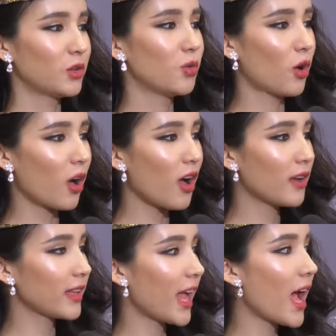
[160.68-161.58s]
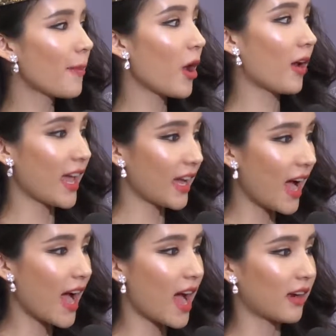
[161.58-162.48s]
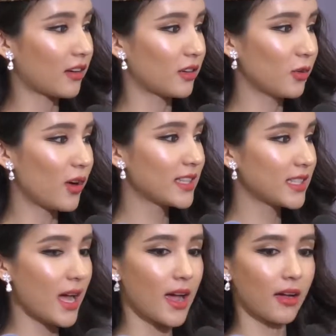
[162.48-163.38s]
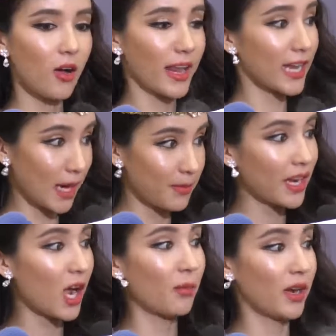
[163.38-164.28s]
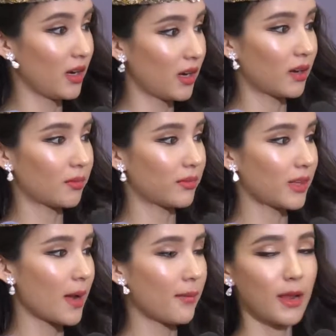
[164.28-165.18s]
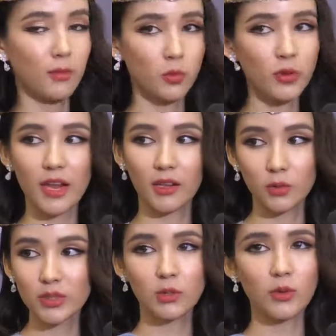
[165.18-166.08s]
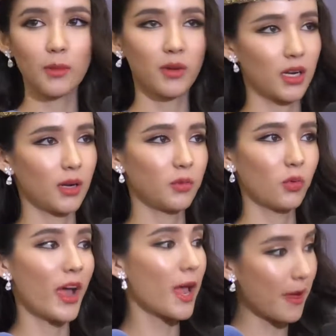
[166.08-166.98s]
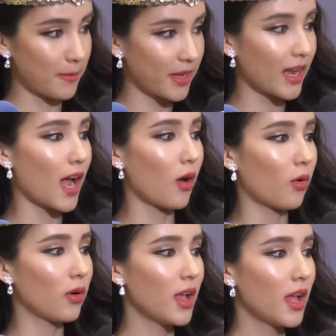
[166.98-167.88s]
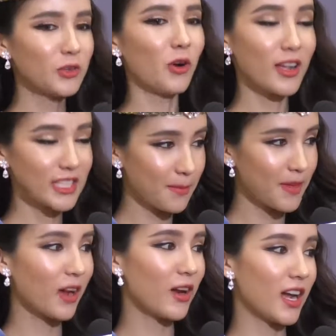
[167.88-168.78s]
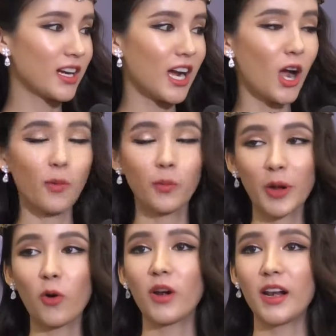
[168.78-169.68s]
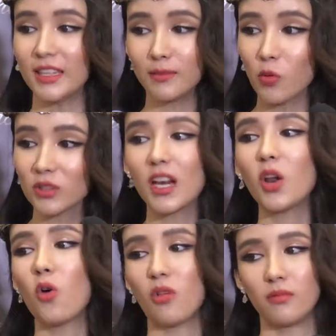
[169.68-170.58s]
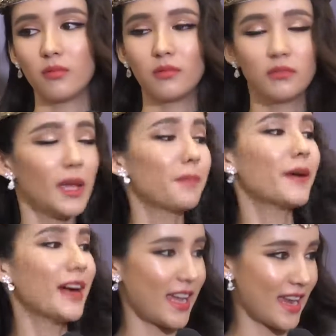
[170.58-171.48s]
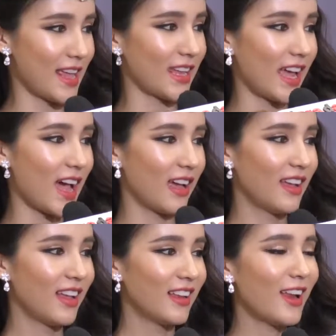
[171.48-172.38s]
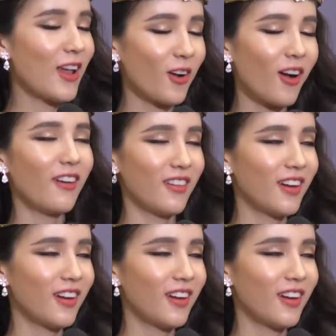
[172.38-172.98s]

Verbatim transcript: หนูก็ถ้าไปออกรายการหนูก็จะออกรายการกับพี่เขาเหมือนเดิมทำอะไรทุกอย่างทุกสิ่งทุกอย่างเหมือนเดิมหนูให้อภัยพี่เขาคือหนูเข้าใจพี่เขานะคือเขาเป็นคนคิดมุกตลกเลื่อยเปื่อยอะไรเงี้ยแล้วเราก็